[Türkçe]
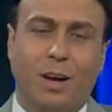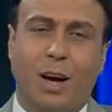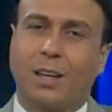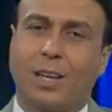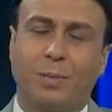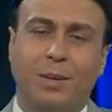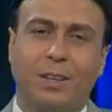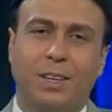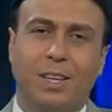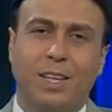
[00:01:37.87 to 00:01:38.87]
Akrebi
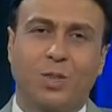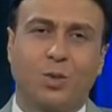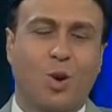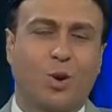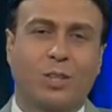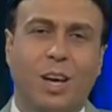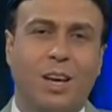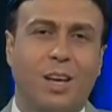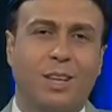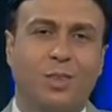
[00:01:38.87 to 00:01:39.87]

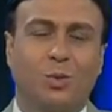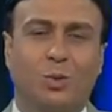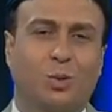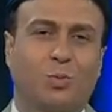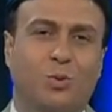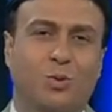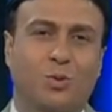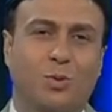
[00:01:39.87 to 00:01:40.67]
çoktan unutmuş.